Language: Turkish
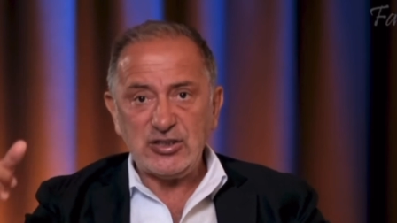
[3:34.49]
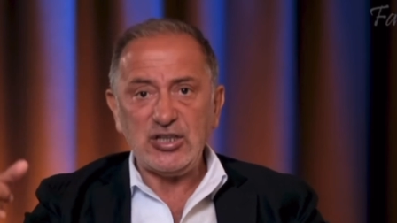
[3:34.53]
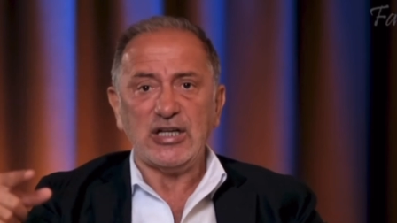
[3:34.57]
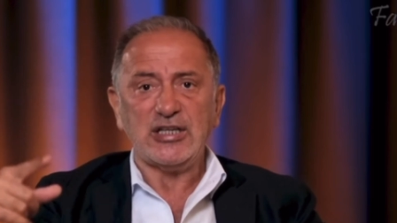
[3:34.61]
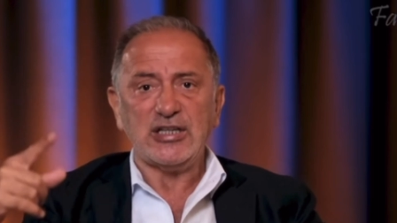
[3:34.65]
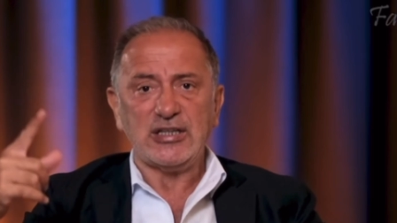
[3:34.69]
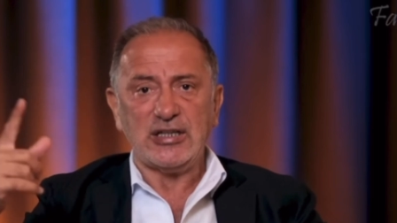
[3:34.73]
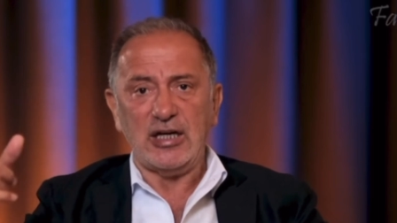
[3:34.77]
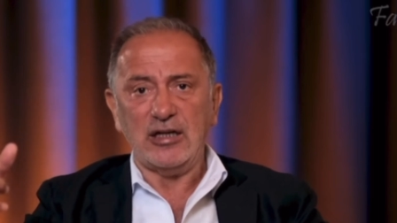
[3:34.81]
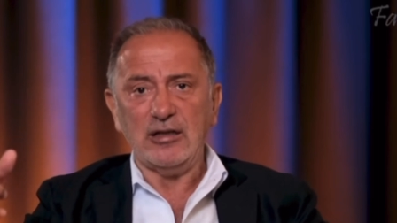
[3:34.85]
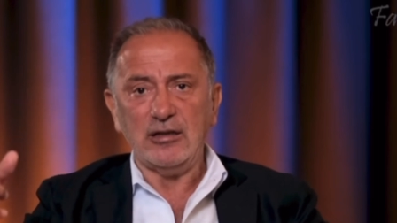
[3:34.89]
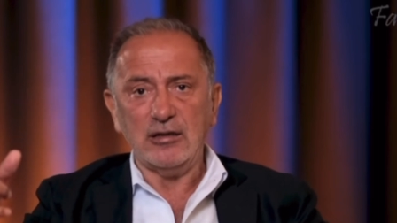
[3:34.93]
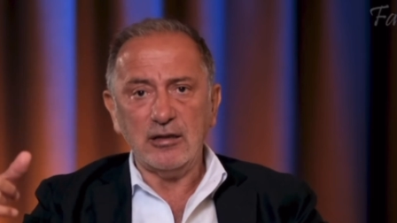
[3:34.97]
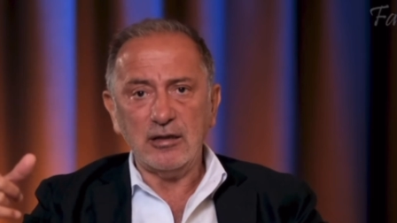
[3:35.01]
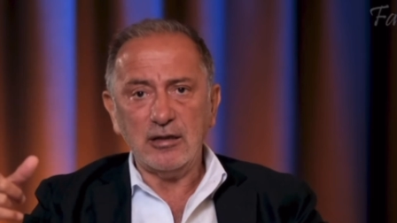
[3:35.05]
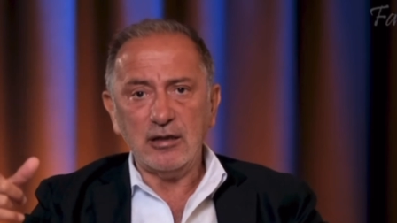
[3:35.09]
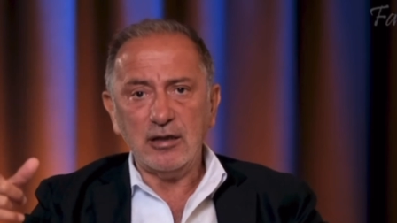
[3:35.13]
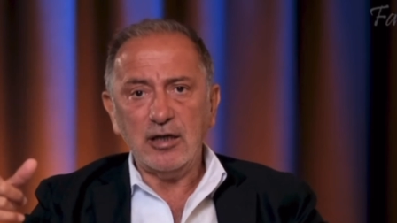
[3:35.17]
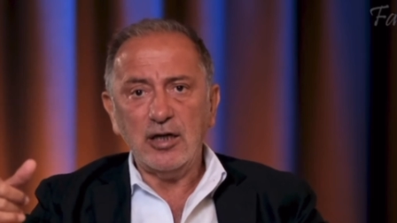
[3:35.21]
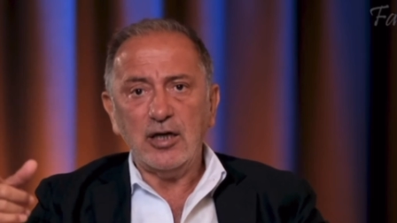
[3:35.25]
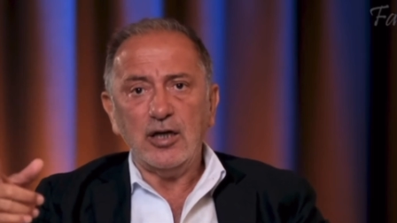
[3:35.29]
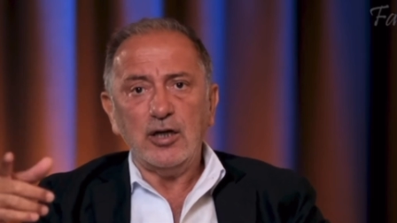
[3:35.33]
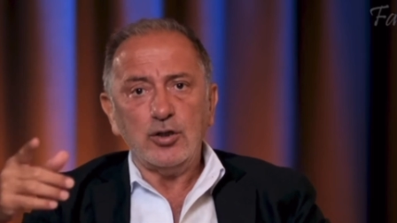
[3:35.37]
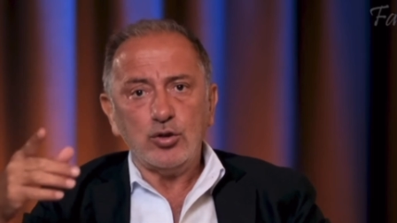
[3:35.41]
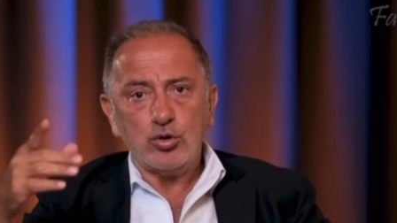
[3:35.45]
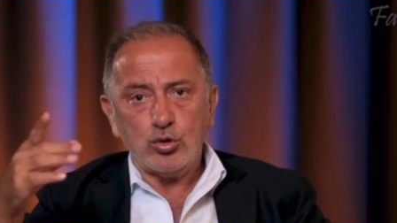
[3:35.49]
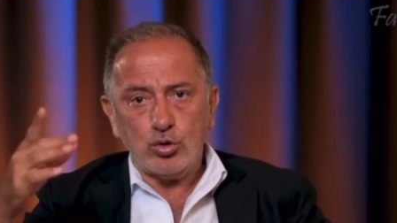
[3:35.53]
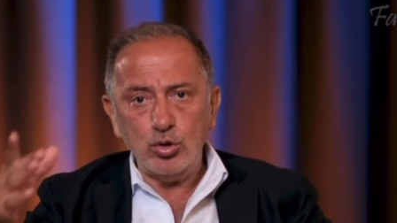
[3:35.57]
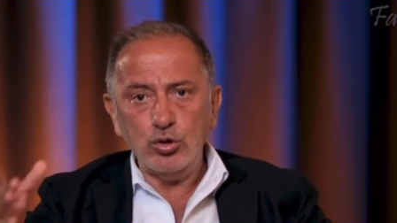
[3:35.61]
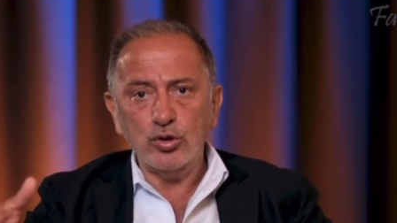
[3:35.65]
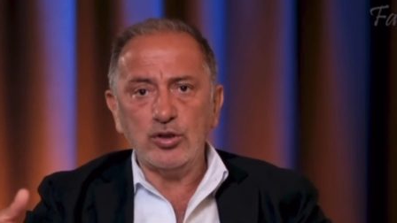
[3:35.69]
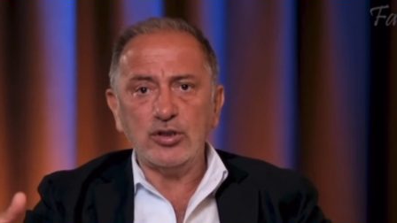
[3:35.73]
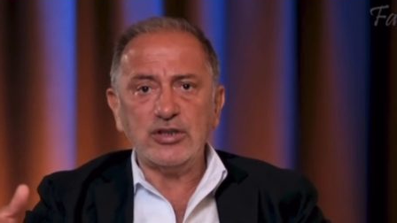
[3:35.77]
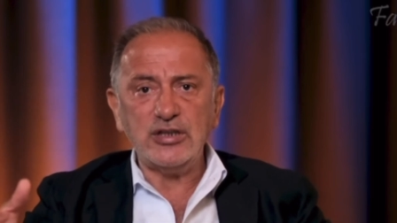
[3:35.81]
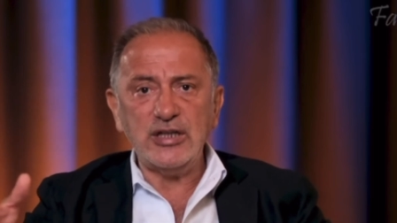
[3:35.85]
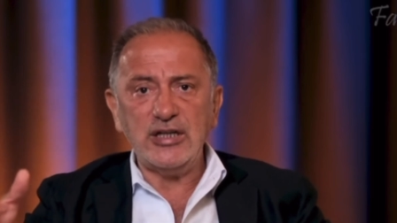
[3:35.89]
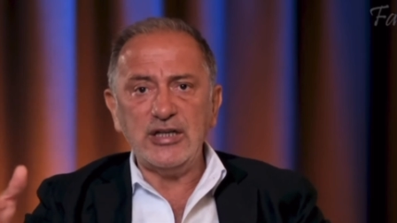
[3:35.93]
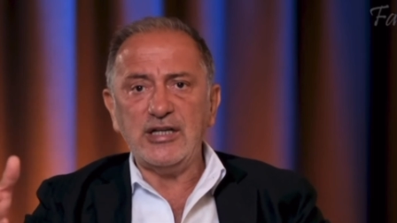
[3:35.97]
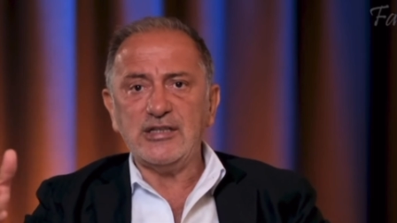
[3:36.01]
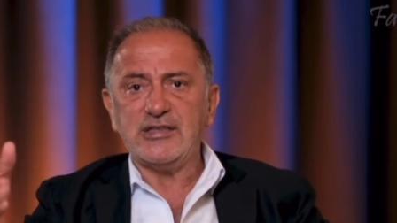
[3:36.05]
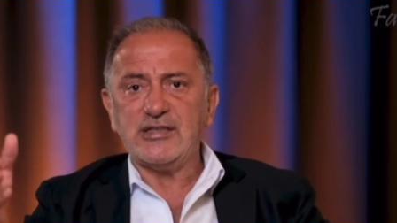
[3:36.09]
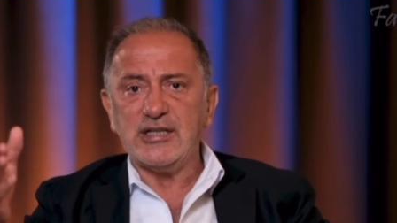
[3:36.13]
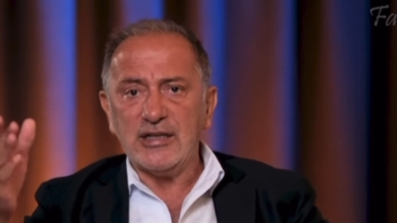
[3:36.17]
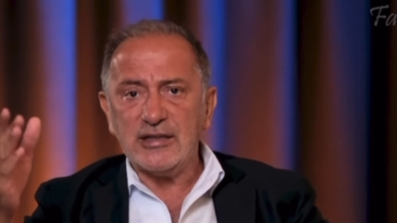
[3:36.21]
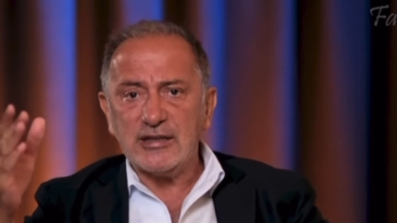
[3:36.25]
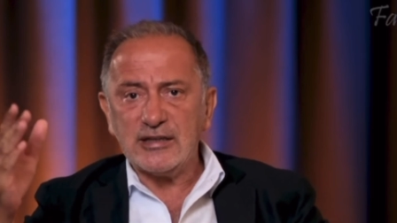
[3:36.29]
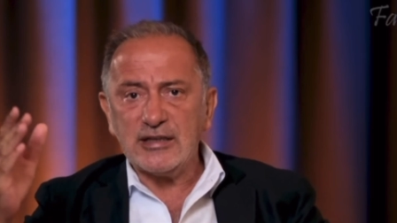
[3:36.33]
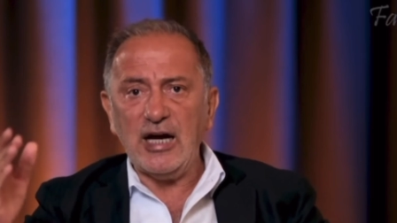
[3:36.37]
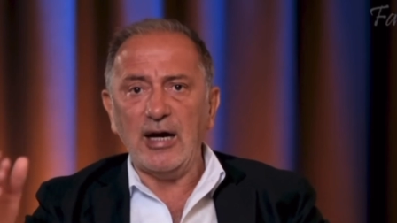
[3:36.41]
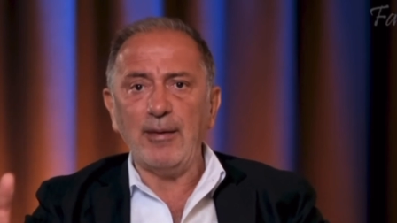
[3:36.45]
İnsan onuru önemlidir.
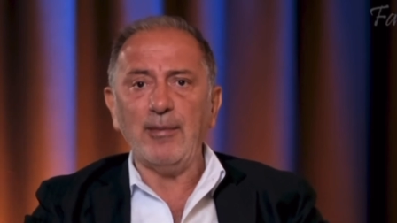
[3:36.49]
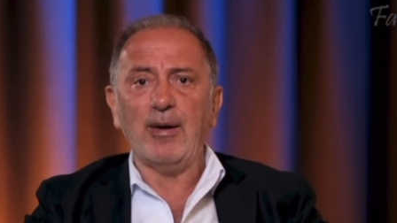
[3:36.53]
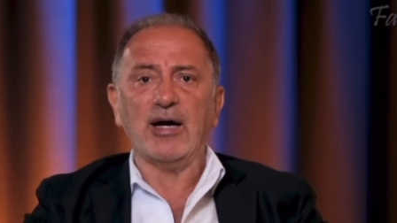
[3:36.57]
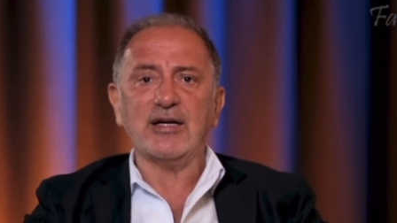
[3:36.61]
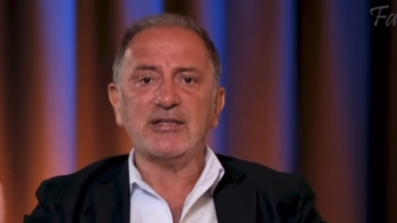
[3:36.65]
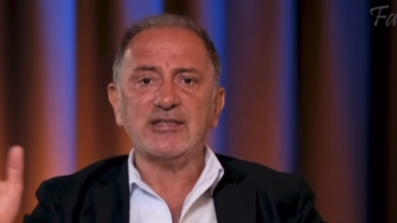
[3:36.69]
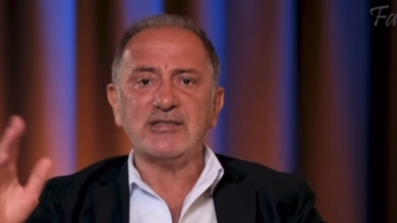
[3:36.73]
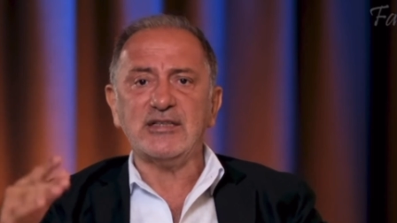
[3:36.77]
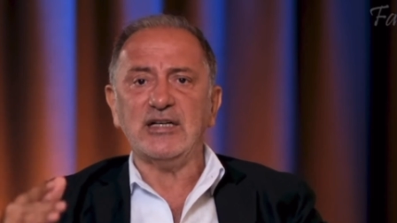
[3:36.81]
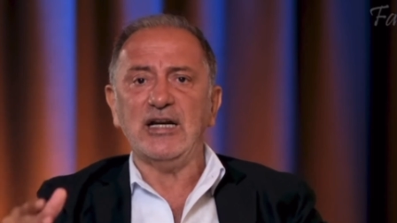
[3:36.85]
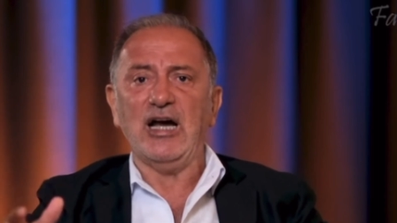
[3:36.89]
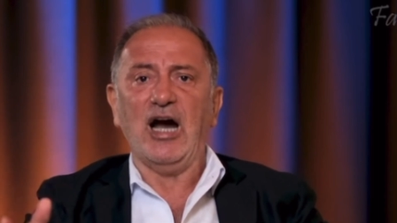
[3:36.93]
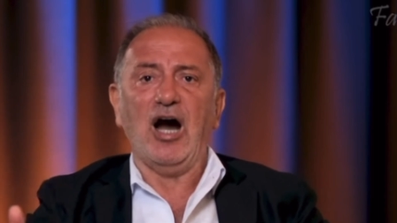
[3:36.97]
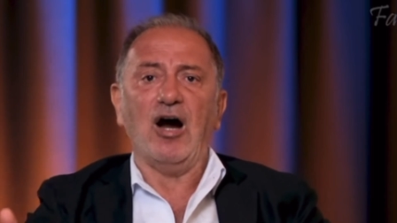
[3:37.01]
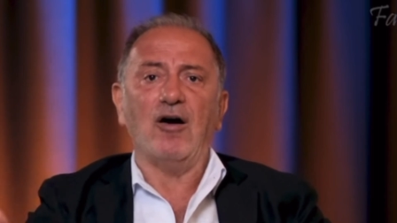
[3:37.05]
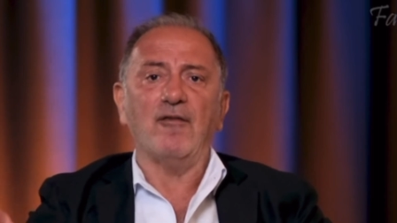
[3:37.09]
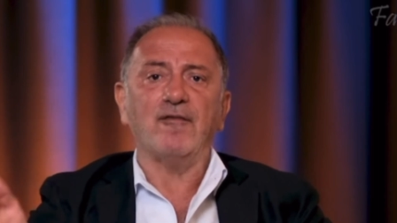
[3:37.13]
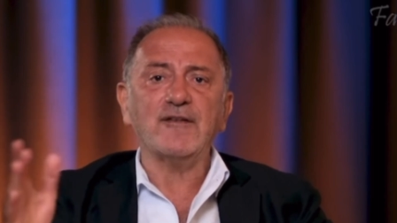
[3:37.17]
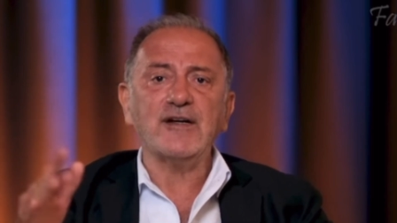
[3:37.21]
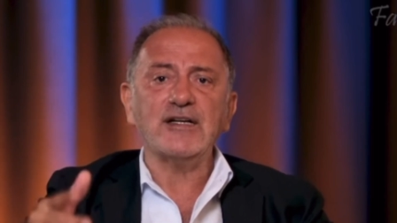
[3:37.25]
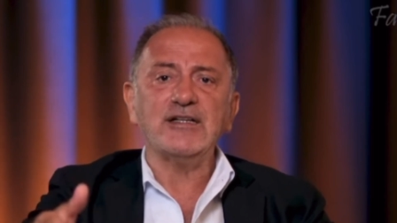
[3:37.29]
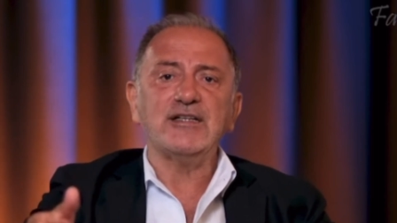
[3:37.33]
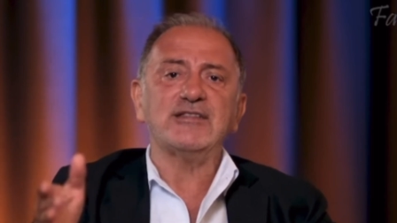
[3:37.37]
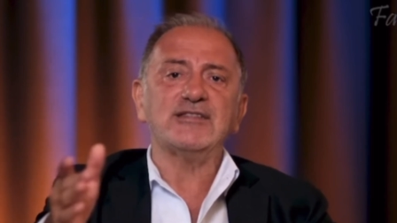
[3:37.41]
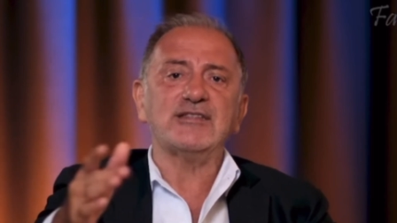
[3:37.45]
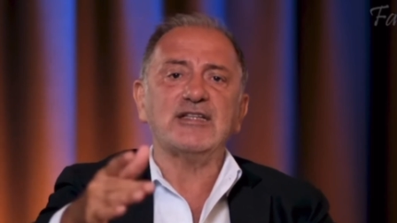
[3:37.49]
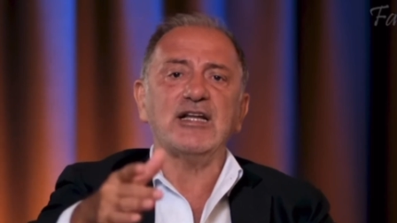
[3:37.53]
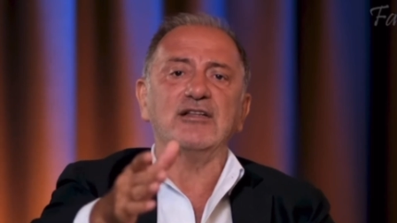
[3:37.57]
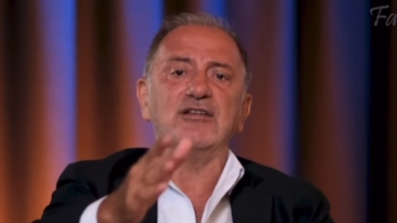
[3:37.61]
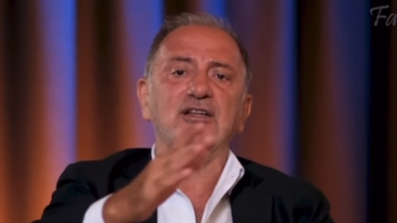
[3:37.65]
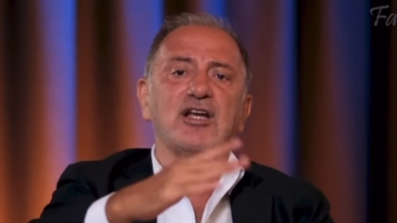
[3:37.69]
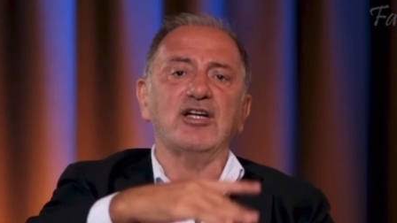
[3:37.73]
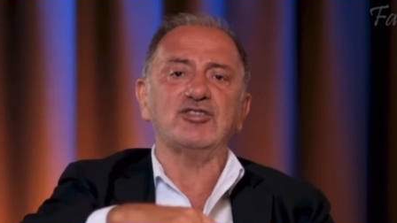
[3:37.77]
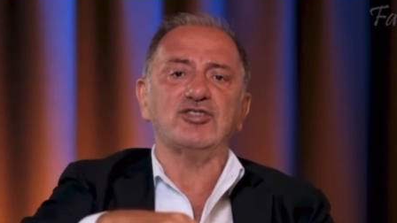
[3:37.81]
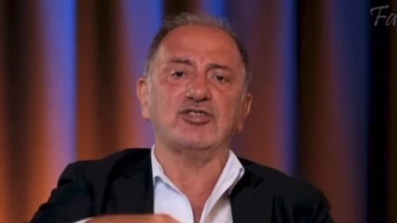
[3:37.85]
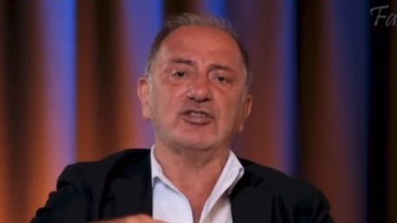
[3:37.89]
İnsanlar